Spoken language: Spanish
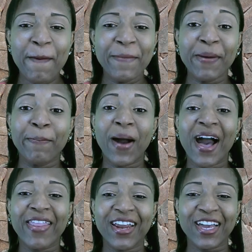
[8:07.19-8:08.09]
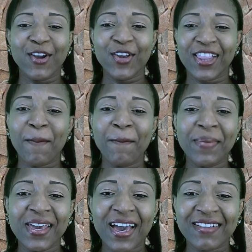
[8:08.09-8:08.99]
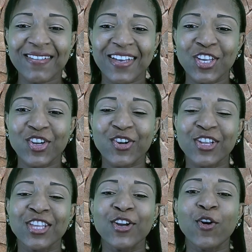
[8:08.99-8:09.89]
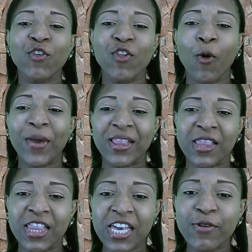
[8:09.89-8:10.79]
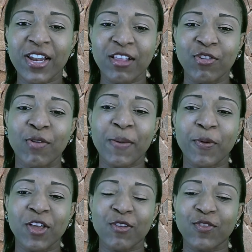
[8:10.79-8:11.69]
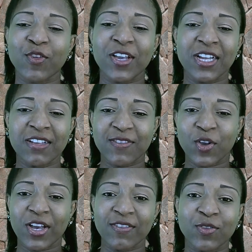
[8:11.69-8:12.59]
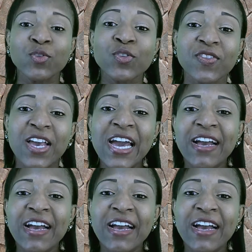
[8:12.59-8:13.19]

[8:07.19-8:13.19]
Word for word: mi padre que hoy también, Señor Dios, lo bendigo en el nombre poderoso de Cristo Jesús.